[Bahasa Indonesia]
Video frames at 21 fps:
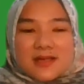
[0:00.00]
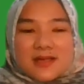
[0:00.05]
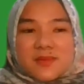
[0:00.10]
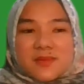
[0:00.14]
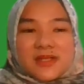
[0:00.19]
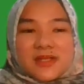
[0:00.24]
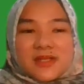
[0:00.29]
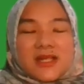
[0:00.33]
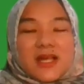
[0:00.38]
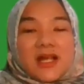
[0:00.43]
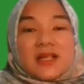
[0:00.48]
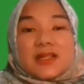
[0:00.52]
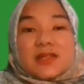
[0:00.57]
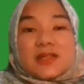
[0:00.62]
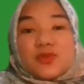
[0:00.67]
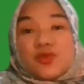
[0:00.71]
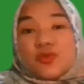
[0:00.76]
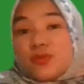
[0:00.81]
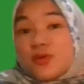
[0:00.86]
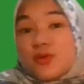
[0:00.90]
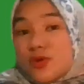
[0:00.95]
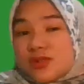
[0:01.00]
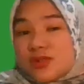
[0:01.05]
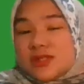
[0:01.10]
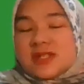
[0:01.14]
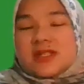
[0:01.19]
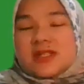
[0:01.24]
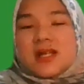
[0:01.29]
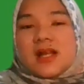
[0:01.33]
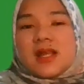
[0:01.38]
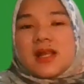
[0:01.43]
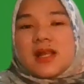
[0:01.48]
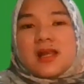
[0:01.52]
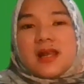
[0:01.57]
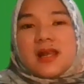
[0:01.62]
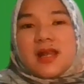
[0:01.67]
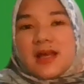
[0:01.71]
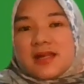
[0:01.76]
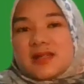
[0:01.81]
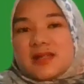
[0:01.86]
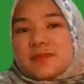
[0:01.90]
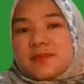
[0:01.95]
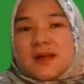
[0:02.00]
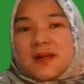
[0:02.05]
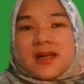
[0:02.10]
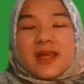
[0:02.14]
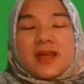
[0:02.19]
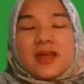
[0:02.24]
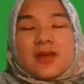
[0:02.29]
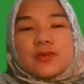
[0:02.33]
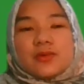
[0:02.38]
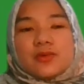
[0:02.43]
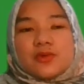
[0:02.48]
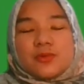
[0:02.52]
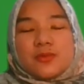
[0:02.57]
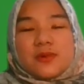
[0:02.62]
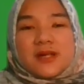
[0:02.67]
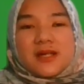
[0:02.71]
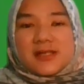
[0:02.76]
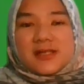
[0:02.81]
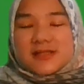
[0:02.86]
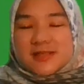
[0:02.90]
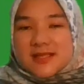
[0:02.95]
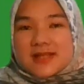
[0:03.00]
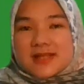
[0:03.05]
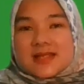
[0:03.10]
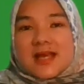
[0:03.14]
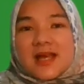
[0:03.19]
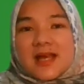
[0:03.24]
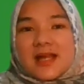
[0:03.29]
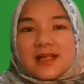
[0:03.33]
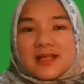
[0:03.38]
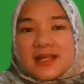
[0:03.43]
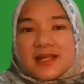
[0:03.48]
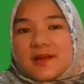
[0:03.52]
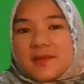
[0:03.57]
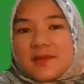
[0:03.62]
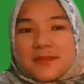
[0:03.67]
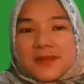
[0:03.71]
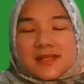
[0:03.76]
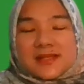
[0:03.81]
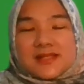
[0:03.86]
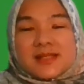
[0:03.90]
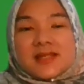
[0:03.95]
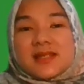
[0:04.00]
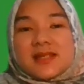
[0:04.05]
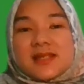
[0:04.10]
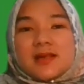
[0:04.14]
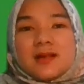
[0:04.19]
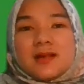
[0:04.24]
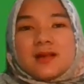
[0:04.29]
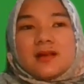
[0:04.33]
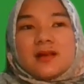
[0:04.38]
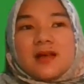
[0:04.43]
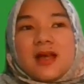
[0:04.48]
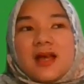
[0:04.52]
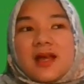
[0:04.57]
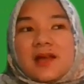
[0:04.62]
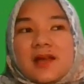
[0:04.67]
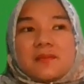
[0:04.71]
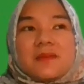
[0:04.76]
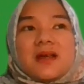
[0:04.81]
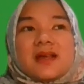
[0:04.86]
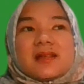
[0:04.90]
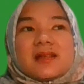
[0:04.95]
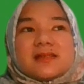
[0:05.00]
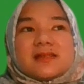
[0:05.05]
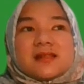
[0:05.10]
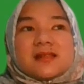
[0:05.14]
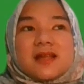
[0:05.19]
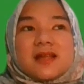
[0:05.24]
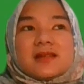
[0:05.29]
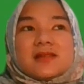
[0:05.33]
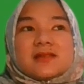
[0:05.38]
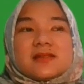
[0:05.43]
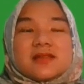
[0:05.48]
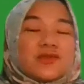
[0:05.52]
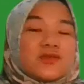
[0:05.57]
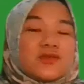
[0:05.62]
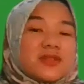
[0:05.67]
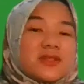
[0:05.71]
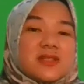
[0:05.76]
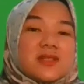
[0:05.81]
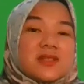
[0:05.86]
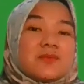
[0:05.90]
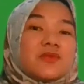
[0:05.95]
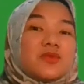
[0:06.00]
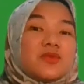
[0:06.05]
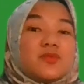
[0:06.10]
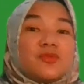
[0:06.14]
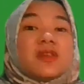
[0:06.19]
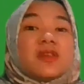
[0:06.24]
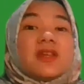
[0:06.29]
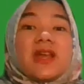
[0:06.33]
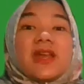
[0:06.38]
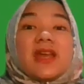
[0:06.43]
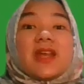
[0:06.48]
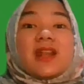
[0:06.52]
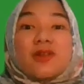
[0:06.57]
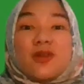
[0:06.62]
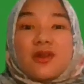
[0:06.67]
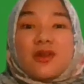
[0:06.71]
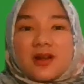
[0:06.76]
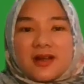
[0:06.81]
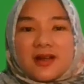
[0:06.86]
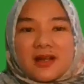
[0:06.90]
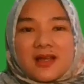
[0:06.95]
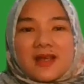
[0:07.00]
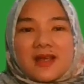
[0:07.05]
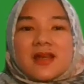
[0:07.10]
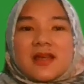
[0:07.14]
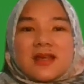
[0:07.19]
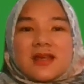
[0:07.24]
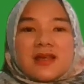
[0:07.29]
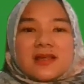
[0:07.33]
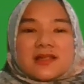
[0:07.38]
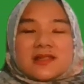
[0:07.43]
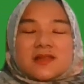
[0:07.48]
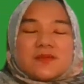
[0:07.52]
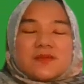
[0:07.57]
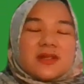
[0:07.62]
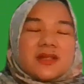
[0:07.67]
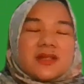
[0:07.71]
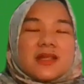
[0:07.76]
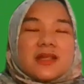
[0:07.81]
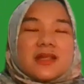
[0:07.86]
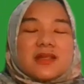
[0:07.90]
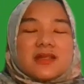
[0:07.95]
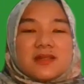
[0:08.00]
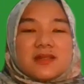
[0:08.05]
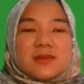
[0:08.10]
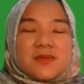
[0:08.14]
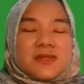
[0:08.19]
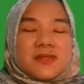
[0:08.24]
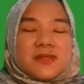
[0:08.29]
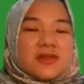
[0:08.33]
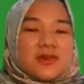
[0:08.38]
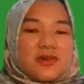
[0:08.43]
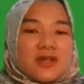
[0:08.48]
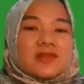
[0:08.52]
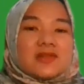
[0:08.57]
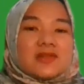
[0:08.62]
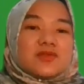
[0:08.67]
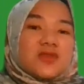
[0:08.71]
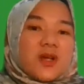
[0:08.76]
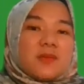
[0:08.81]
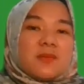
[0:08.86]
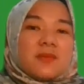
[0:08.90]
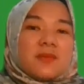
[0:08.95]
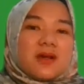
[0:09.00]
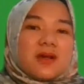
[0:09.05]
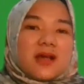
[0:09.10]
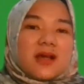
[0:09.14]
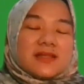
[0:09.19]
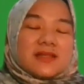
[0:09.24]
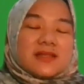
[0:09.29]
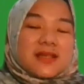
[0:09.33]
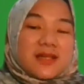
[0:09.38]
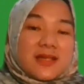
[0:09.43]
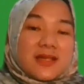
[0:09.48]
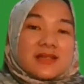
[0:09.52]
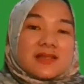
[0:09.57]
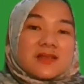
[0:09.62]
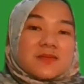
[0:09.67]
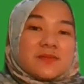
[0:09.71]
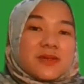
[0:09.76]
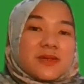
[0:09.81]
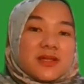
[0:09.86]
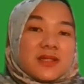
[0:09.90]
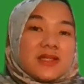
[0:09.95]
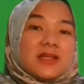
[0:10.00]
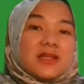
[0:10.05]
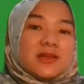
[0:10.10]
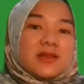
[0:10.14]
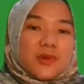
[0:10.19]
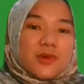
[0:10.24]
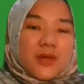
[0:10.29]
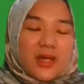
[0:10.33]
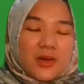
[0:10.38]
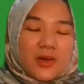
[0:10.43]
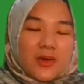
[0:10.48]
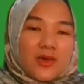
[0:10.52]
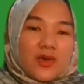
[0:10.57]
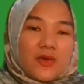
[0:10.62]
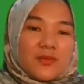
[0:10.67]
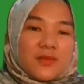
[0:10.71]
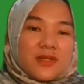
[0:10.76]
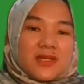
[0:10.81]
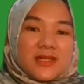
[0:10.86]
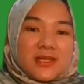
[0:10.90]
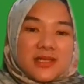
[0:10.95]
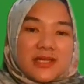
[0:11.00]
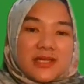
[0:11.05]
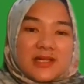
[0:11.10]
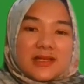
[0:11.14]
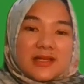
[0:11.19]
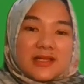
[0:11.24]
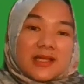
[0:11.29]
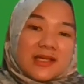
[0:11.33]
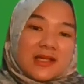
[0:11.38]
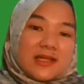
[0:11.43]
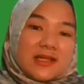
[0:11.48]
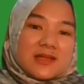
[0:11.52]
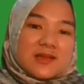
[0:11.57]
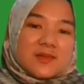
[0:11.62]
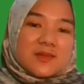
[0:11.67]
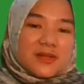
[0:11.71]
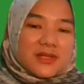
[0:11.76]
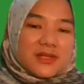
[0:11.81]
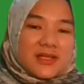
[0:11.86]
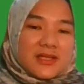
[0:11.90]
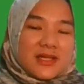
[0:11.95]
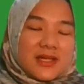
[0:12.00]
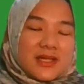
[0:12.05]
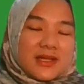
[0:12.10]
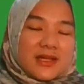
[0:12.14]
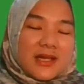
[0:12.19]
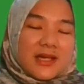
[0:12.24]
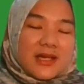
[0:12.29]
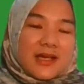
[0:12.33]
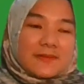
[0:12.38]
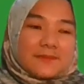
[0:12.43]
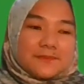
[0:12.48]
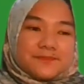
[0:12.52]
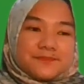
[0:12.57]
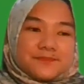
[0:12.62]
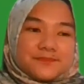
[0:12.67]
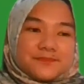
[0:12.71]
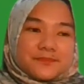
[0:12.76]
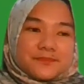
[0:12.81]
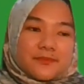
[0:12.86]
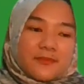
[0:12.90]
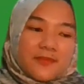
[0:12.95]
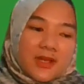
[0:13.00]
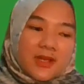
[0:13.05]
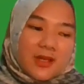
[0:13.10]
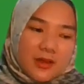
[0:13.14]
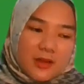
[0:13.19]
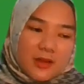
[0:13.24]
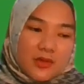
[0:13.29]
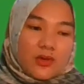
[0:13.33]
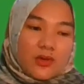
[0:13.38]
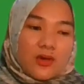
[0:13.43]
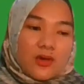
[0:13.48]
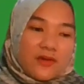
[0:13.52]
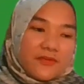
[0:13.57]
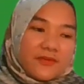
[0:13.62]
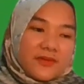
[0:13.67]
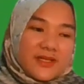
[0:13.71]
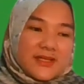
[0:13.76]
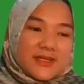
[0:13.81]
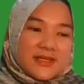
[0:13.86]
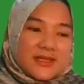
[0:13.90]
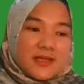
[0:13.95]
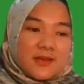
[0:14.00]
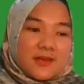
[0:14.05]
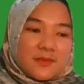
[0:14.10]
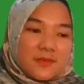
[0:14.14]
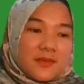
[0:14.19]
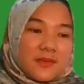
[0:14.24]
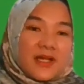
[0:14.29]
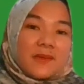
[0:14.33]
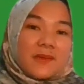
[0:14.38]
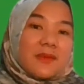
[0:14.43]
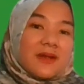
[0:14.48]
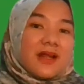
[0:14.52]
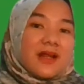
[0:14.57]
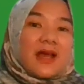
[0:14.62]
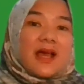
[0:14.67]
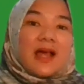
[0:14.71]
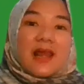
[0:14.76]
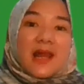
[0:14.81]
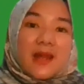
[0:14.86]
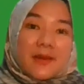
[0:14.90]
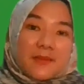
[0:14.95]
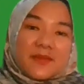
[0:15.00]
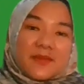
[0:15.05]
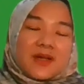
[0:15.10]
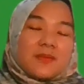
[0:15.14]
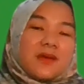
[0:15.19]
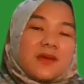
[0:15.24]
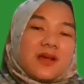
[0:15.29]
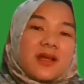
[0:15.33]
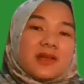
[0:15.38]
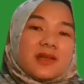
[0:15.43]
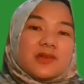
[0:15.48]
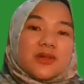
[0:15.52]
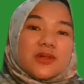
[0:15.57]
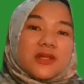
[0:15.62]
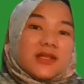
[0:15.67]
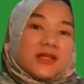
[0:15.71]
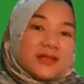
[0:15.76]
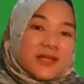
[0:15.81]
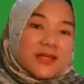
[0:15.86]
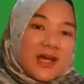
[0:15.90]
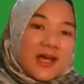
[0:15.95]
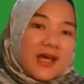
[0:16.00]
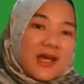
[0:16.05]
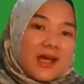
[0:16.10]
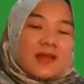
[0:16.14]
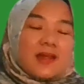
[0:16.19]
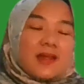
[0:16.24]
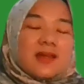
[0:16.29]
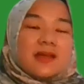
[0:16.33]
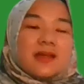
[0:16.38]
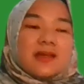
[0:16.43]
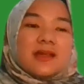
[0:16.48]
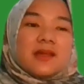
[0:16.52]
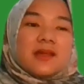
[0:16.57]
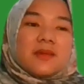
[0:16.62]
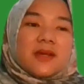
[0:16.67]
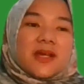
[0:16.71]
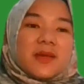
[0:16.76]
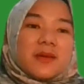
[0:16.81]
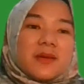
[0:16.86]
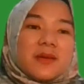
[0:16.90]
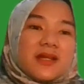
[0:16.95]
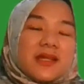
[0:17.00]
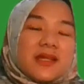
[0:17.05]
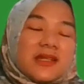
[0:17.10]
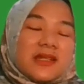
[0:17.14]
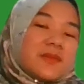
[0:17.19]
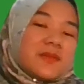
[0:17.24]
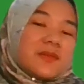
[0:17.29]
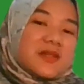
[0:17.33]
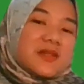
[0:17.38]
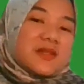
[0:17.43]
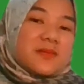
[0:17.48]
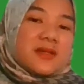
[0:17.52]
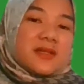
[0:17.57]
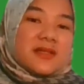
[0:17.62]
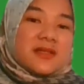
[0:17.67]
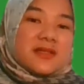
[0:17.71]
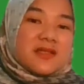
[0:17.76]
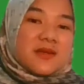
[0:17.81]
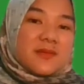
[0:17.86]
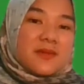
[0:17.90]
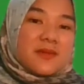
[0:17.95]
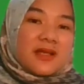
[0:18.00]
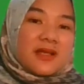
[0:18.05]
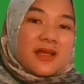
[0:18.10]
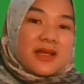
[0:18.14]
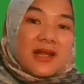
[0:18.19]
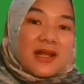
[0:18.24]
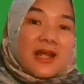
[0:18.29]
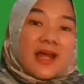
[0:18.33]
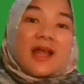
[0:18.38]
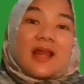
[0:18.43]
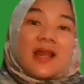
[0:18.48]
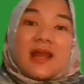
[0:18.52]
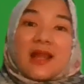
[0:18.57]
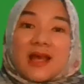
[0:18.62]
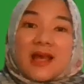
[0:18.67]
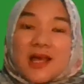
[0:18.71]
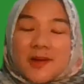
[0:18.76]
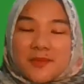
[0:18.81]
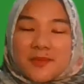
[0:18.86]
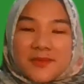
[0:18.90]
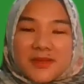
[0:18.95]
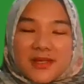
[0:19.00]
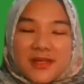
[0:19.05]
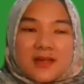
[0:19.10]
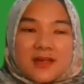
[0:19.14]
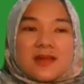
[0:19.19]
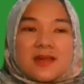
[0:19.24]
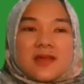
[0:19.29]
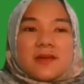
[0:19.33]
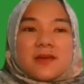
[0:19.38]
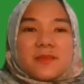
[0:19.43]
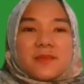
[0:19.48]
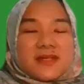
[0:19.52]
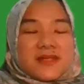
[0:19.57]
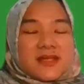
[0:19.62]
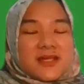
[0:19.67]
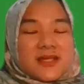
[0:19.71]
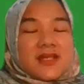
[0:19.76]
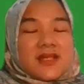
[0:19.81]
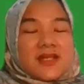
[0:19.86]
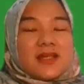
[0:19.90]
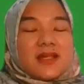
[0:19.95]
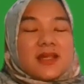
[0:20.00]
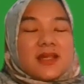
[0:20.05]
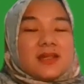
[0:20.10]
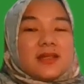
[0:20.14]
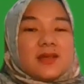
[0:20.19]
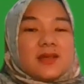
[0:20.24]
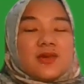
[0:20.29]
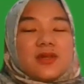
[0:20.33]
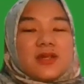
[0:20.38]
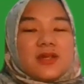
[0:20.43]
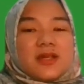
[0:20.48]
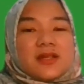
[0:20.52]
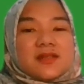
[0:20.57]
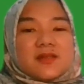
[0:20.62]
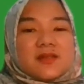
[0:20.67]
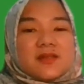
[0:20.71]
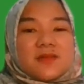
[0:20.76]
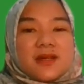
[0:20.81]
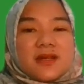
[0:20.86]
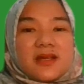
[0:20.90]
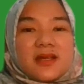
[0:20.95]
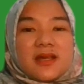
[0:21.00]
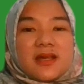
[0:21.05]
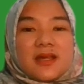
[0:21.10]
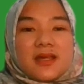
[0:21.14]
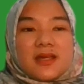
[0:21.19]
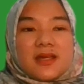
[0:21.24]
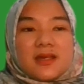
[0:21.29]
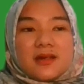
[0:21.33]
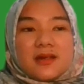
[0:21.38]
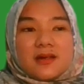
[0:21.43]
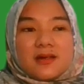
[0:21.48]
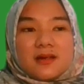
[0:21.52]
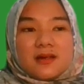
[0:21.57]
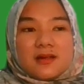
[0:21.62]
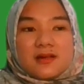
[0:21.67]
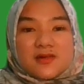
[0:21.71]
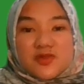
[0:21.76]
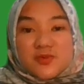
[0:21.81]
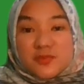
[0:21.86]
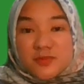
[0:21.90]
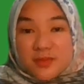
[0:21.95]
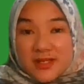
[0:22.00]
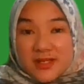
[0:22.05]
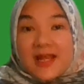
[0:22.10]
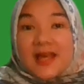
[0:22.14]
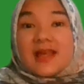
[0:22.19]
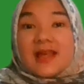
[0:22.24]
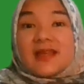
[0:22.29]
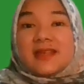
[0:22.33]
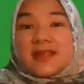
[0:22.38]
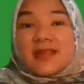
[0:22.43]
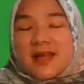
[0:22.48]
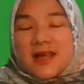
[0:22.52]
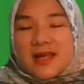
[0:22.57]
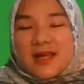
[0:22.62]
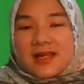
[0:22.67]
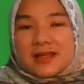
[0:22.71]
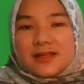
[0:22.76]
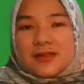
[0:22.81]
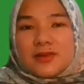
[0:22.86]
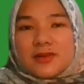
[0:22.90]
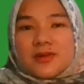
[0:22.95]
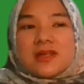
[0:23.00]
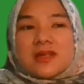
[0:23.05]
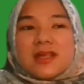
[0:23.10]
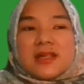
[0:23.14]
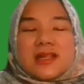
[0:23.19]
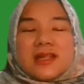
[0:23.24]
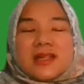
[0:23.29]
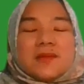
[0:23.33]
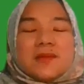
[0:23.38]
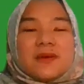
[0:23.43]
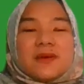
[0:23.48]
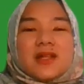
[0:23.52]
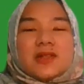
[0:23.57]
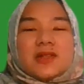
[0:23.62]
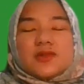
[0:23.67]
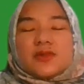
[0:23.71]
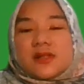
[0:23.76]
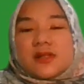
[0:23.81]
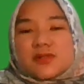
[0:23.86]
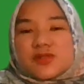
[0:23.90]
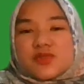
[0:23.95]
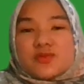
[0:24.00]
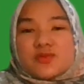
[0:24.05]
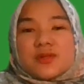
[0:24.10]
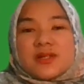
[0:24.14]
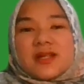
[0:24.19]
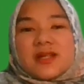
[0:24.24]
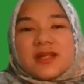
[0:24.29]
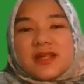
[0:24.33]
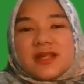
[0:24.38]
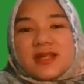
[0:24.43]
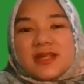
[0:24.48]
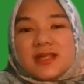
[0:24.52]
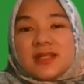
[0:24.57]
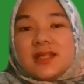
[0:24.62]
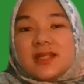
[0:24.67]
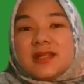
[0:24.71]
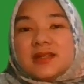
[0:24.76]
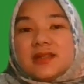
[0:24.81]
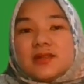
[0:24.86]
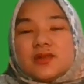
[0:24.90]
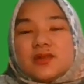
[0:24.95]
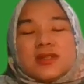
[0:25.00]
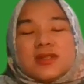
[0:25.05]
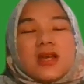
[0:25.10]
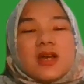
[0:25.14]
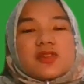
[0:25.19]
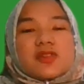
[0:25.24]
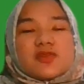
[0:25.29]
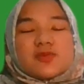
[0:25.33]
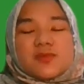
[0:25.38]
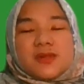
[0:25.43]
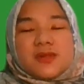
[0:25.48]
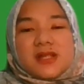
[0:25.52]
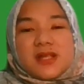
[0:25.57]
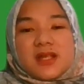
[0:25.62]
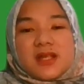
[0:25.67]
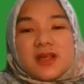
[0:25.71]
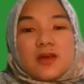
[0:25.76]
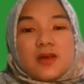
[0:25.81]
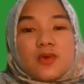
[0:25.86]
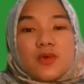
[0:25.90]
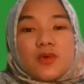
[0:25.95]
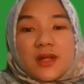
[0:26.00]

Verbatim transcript: Seperti halnya tubuh, jika lelah dipakai untuk bekerja seharian, pasti uh, akan menghasilkan satu sistem tubuh yang error. Nah, sebenarnya di fisiokrat juga mengajarkan yang seperti itu. Ekonomi ini tadi seperti dikatakan rule of nature, bagaimana alam yang mengatur kita dan bagaimana kita bisa bekerja sama dengan alam ya. Fisik yang dikategorikan sebagai uh, sumber daya gitu. Dan pengaturan sumber daya ini tentunya harus memiliki